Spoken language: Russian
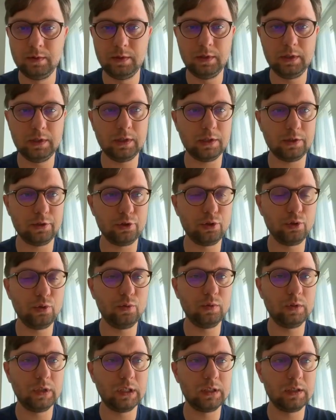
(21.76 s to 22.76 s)
Итак, что
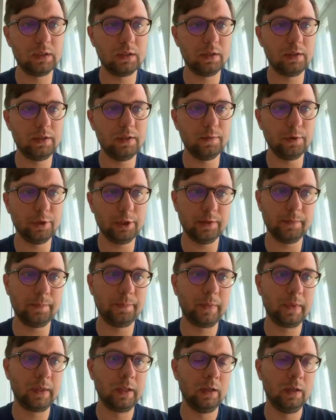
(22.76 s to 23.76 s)
у нас сегодня?
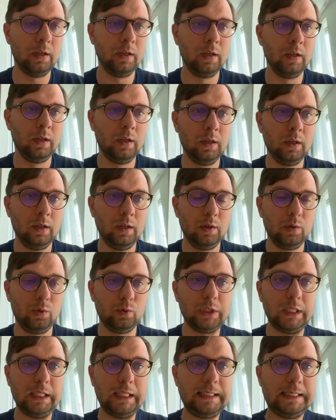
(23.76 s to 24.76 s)

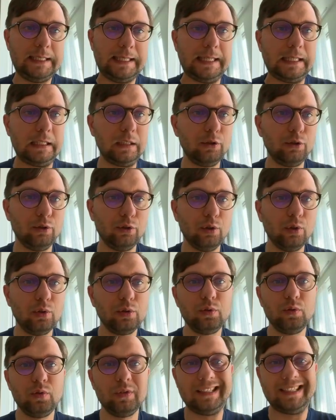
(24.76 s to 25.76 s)
Удалить n
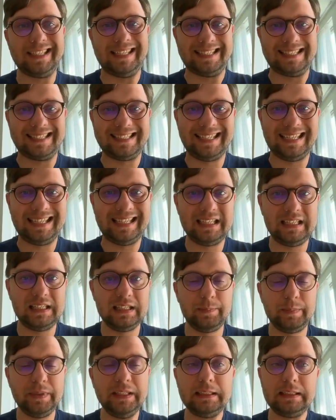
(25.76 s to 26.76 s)
ноду с конца
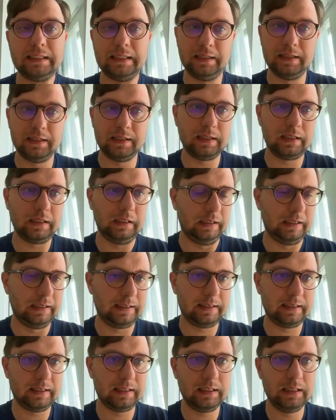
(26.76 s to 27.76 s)
списка.
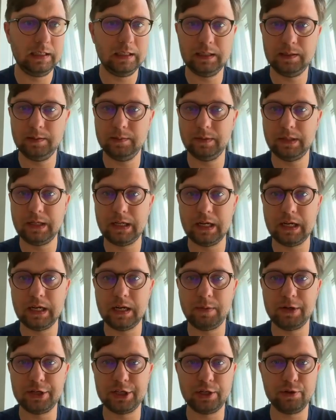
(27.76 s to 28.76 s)
Класс.
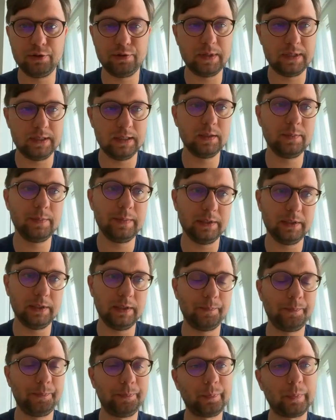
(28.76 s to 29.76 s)
Обожаю связанные списки.
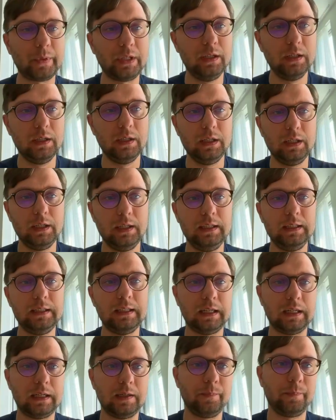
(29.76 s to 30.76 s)

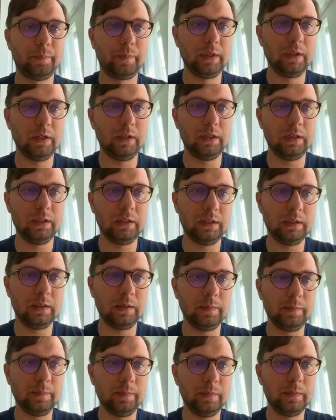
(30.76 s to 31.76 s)
Итак,
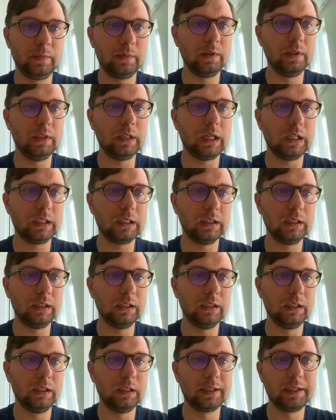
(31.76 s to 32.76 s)
э,
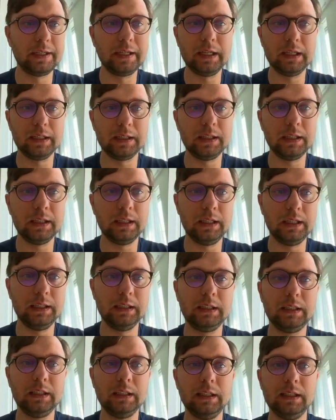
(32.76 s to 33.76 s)
дан head
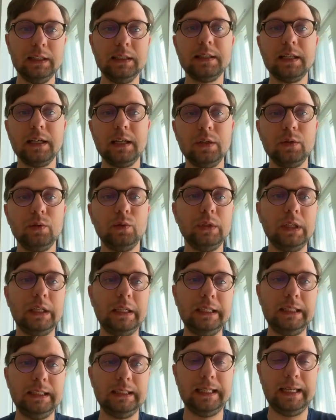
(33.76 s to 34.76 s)
linked листа
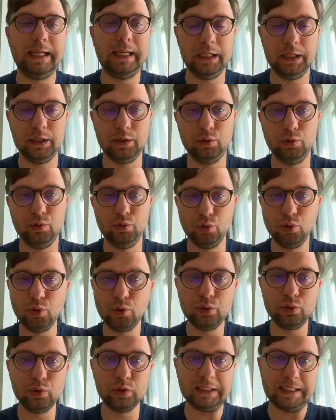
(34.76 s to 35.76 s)
удалить n
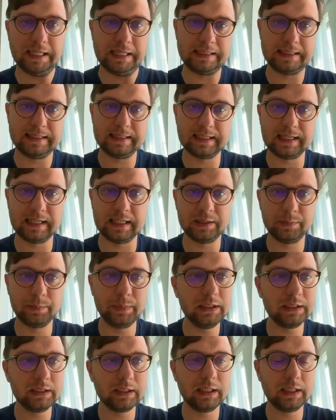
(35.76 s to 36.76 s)
ноду с конца
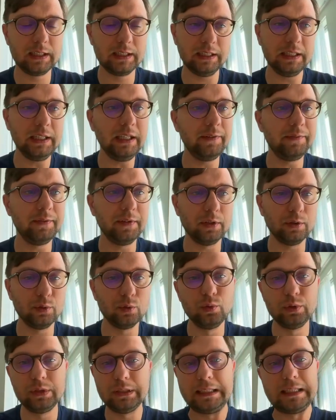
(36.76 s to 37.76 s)
списка и
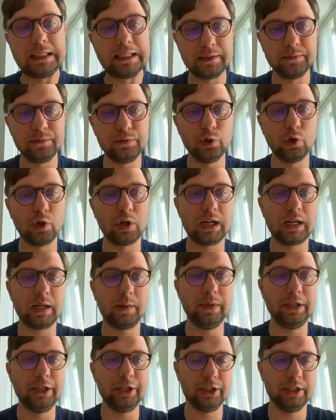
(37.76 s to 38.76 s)
вернуть head. Все как
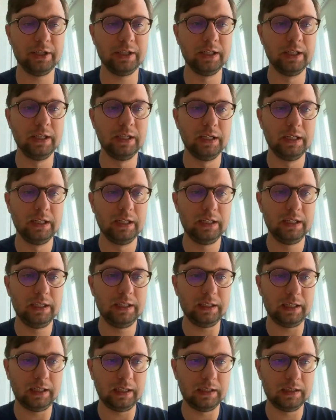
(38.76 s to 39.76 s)
обычно.
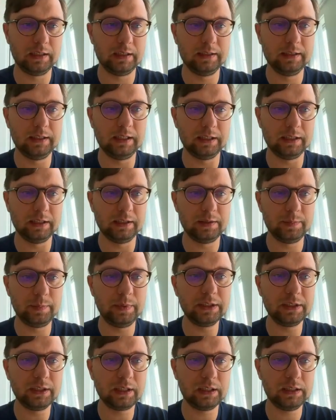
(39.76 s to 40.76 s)
Итак, дан
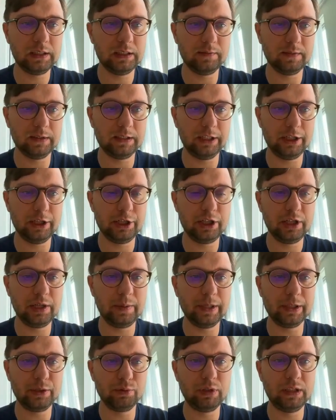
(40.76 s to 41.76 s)
список 1, 2, 3, 4,
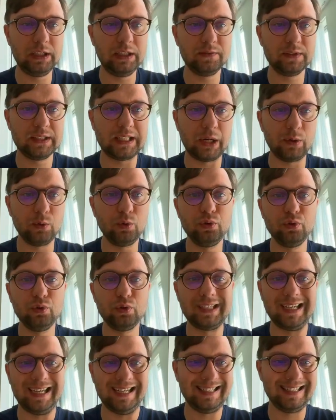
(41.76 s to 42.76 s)
5, удалить вторую
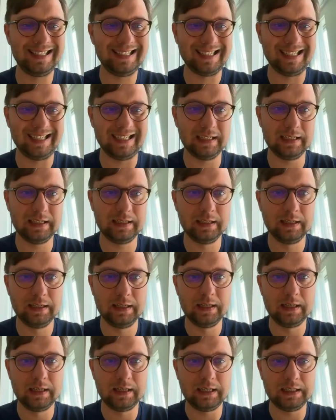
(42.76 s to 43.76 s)
с конца.
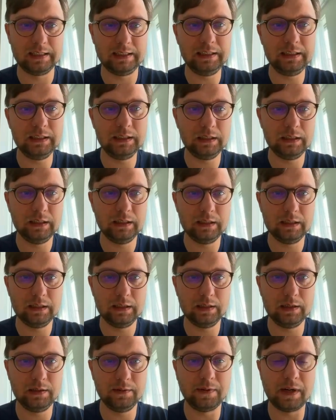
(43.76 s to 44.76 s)
1,
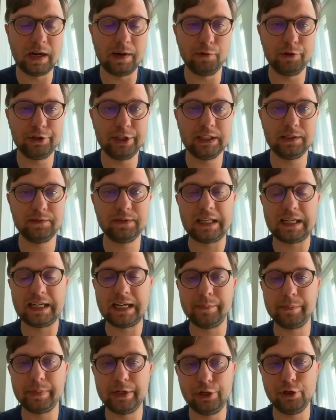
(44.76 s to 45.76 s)
2. Вот это
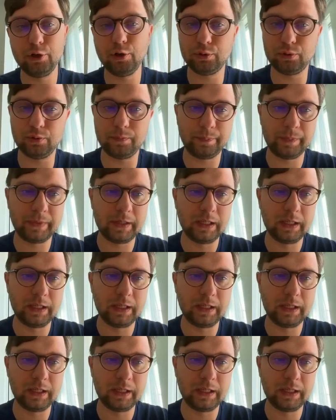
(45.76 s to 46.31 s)
вторая по счету.